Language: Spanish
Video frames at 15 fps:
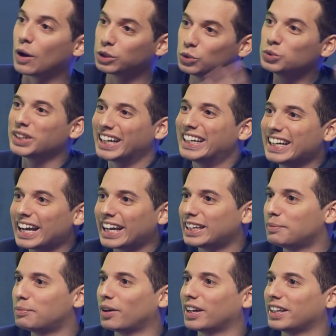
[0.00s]
¿A vos te gustaría que,
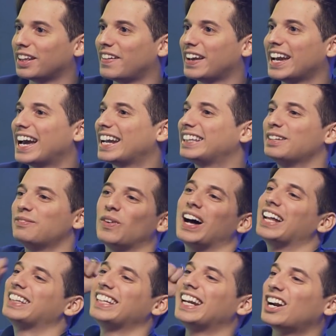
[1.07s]
tipo, que te ah, vengan tipo,
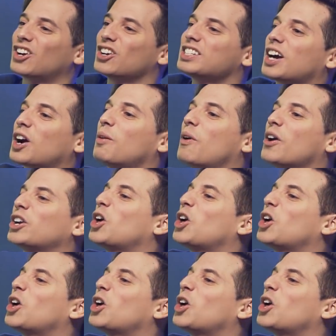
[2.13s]
a tirar cosas como